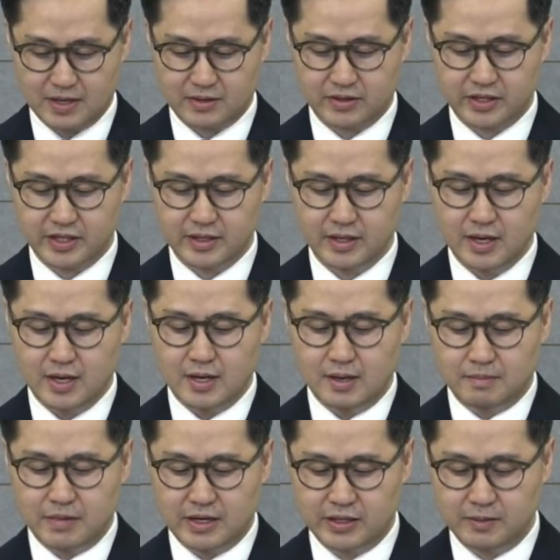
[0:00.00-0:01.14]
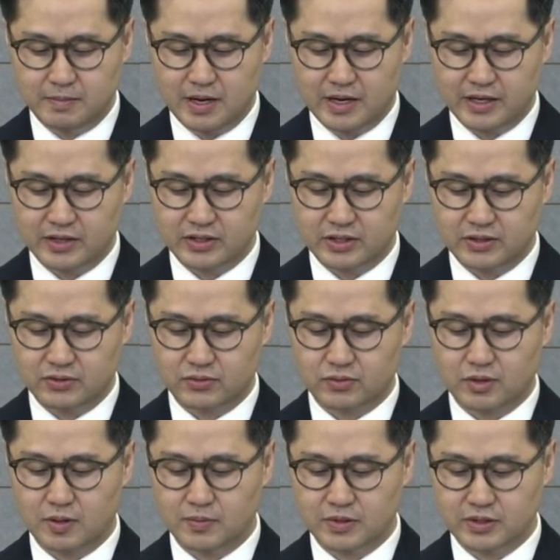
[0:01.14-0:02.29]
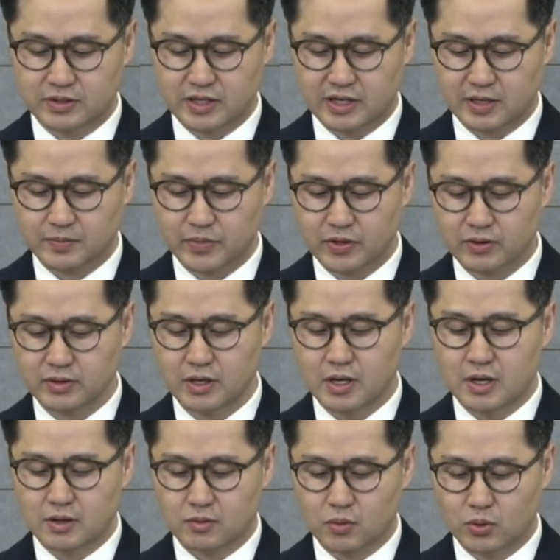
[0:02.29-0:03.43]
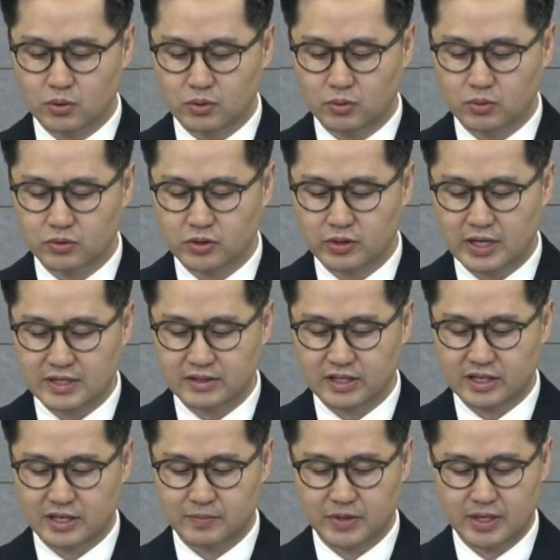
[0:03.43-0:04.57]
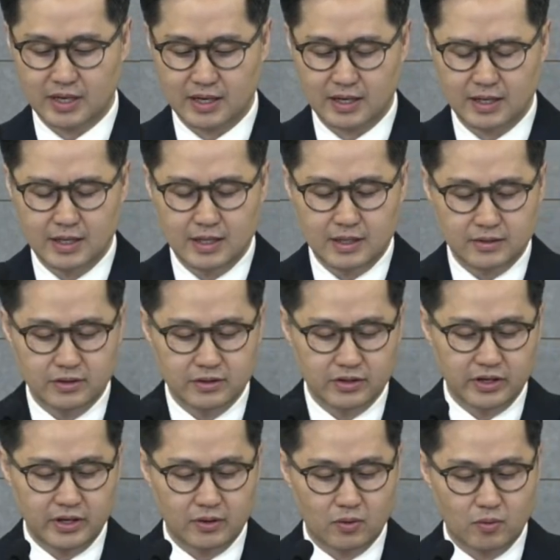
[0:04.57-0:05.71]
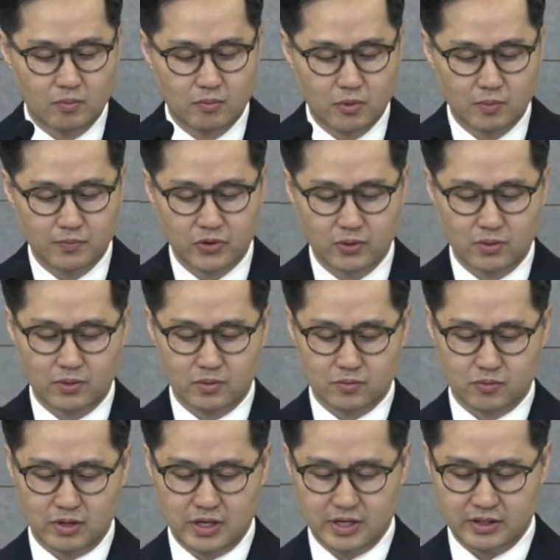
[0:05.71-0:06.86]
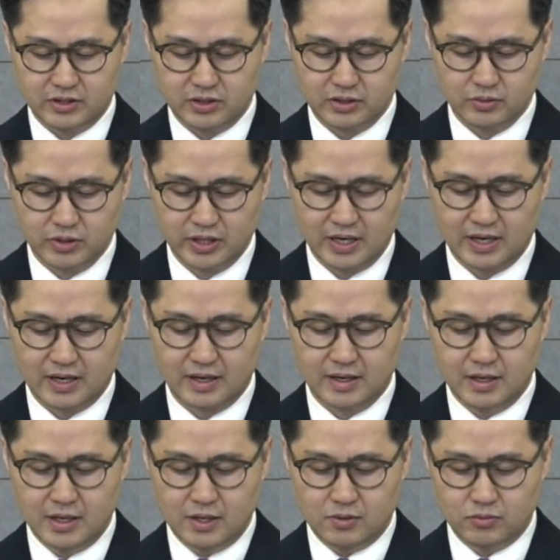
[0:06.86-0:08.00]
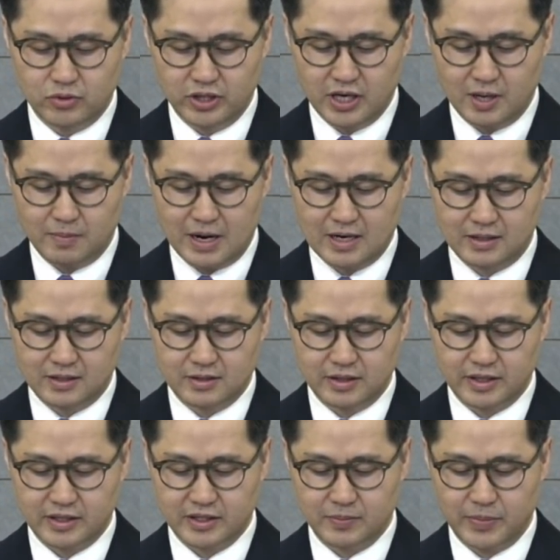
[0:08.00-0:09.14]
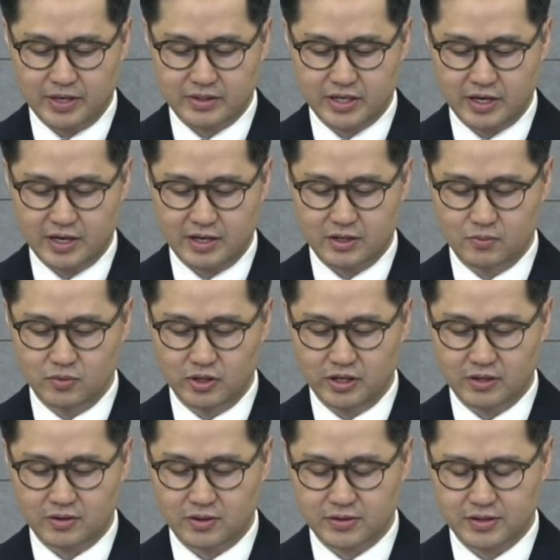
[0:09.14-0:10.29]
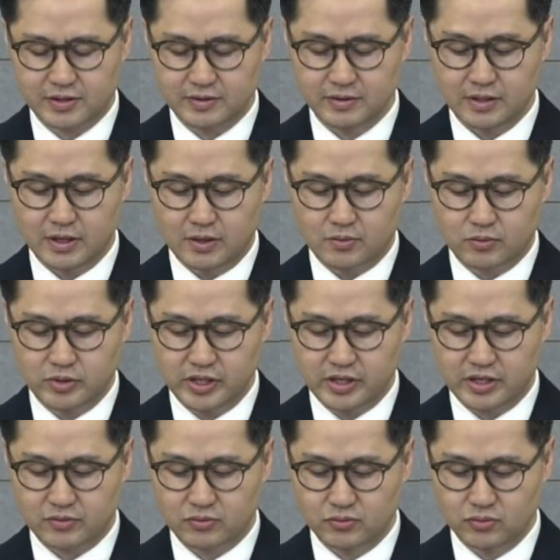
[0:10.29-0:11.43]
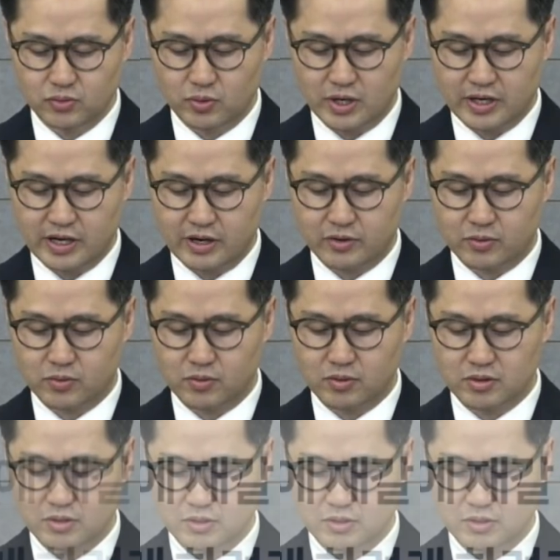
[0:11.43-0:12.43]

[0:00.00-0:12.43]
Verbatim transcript: 많으니 만일 말에 실수가 없는 자라면 곧 온전한 사람이라 능히 온몸도 굴레 씌우리라. 우리가 말들의 입에 재갈을 물리는 것은 우리에게 순종하게 하려고